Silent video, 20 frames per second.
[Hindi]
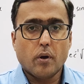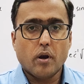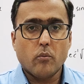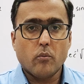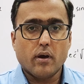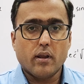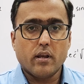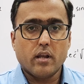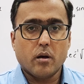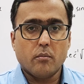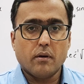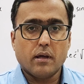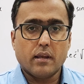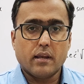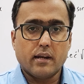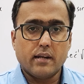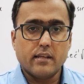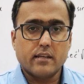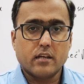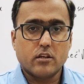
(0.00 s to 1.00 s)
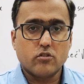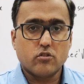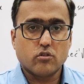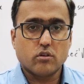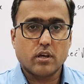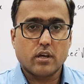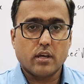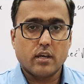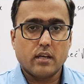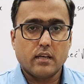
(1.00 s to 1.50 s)
2.1 हम ऑलरेडी कर
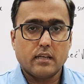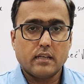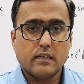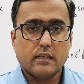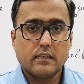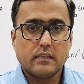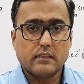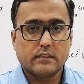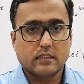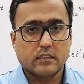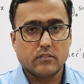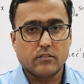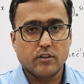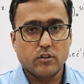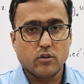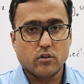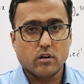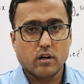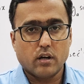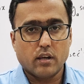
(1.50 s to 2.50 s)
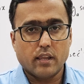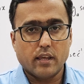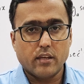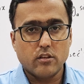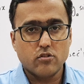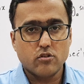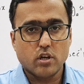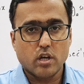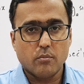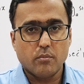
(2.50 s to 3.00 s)
चुके हैं इसकी वीडियो का
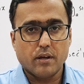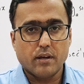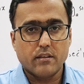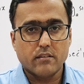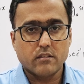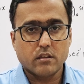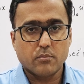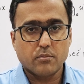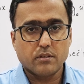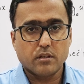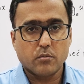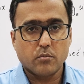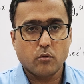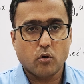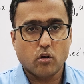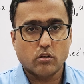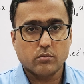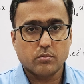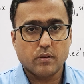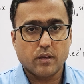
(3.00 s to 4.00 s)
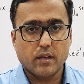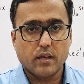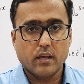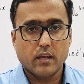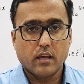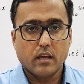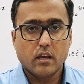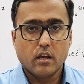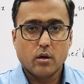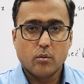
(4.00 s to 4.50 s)
लिंक जो है मैं डिस्क्रिप्शन बॉक्स में